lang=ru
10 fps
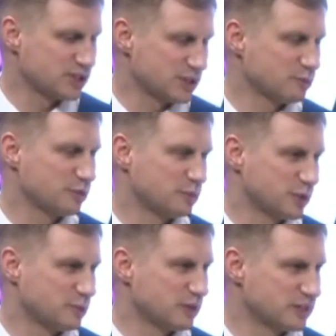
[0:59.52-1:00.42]
с тем
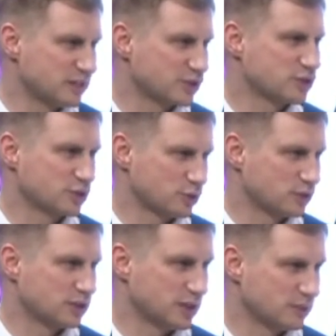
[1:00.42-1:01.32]
предприниматель наши
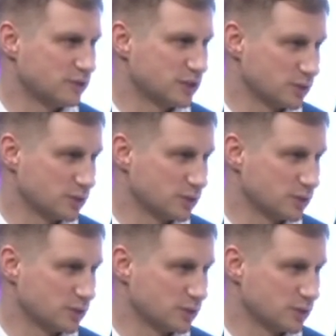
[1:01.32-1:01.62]
законные требования